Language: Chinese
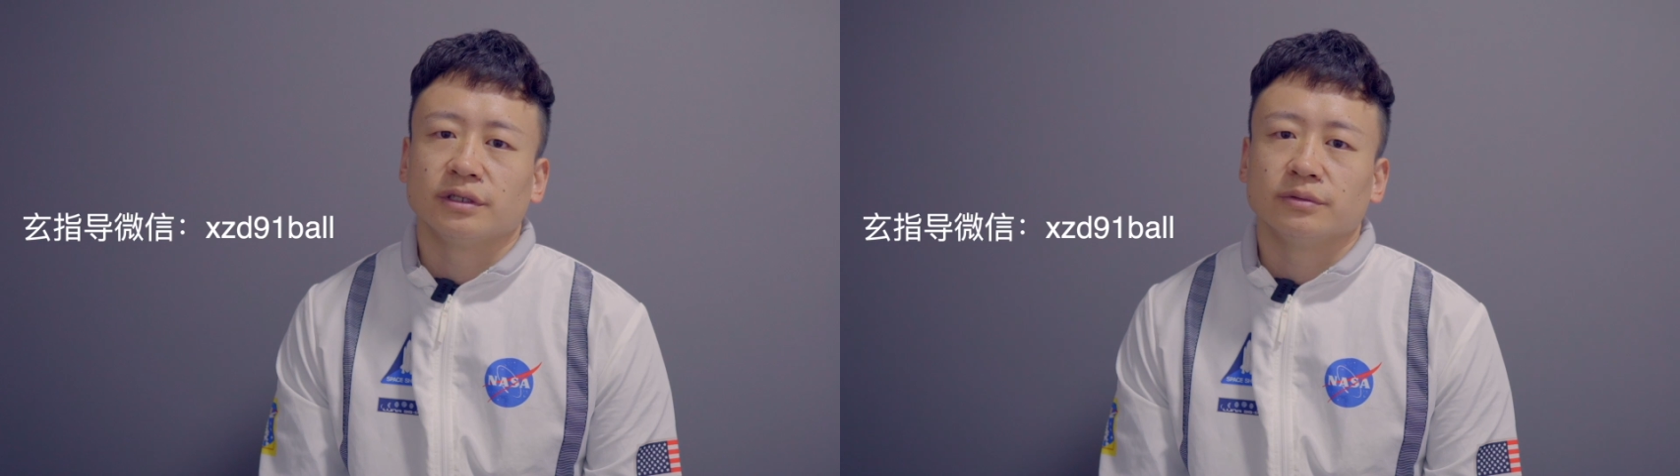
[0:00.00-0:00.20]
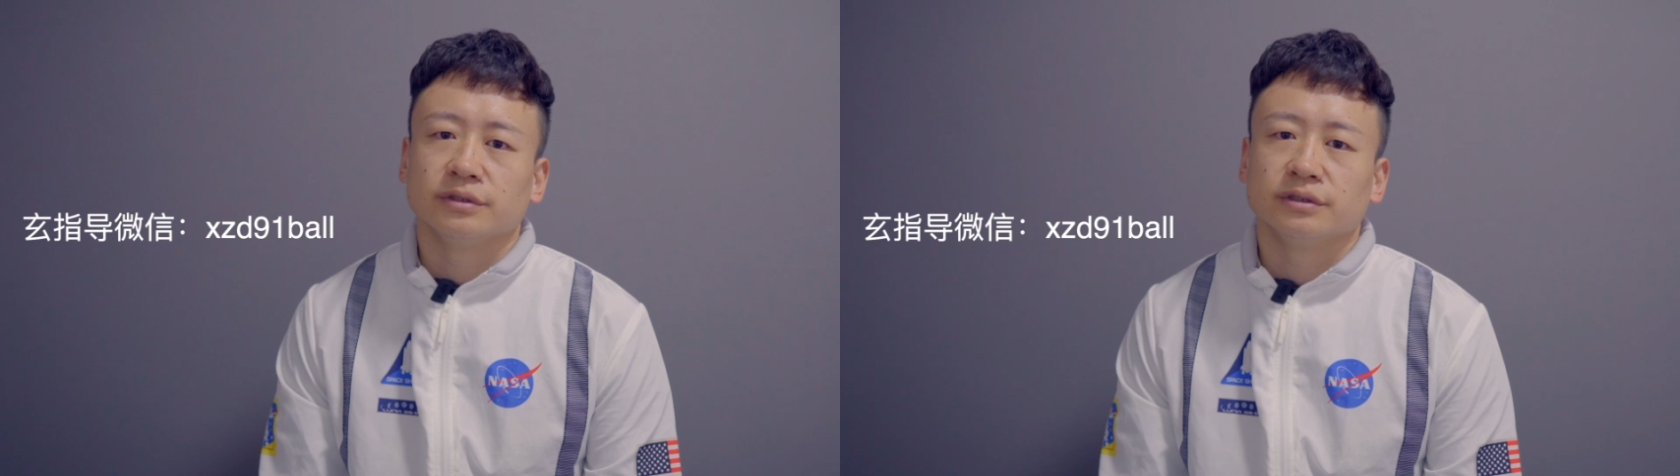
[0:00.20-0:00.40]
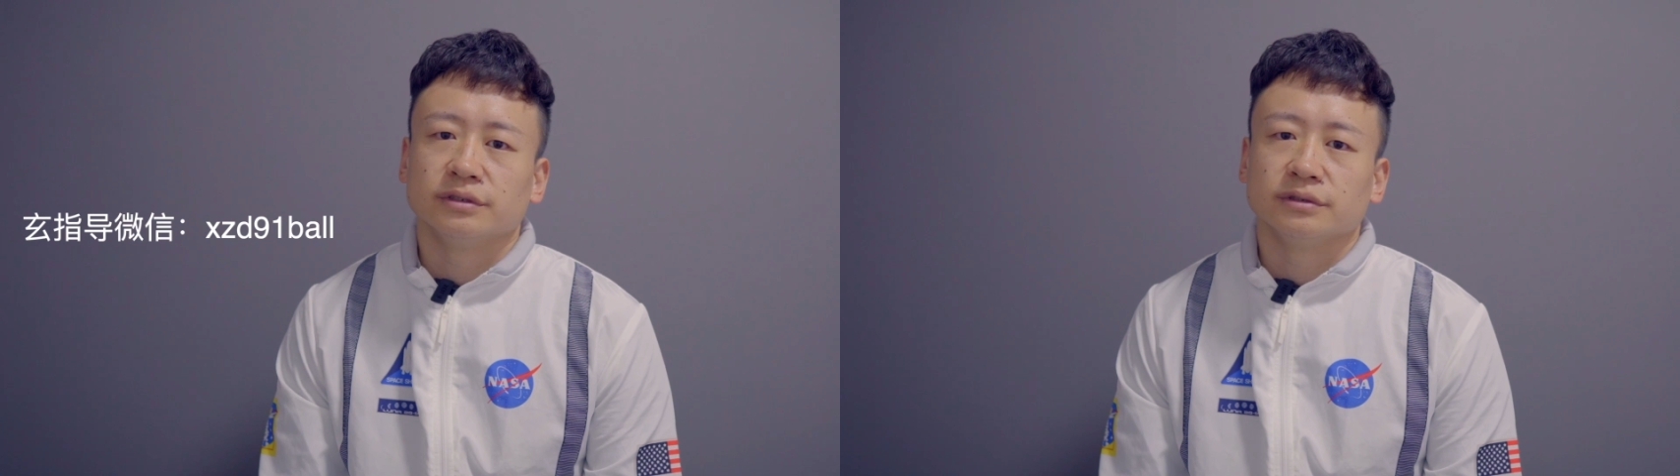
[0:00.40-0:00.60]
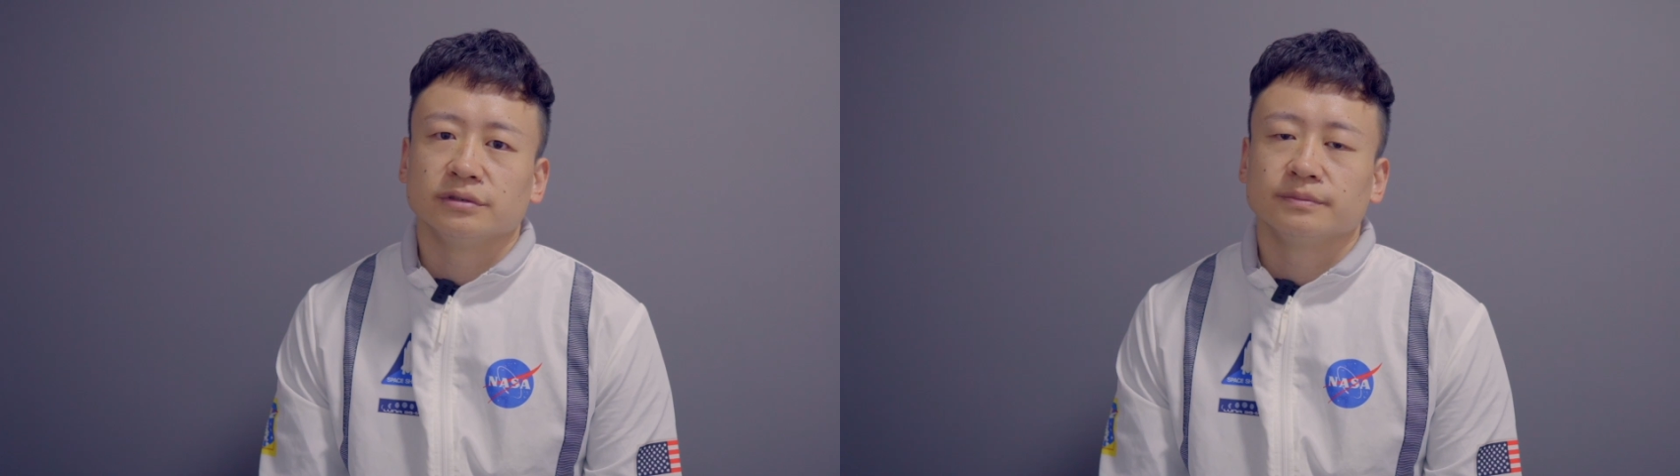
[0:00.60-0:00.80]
到微信。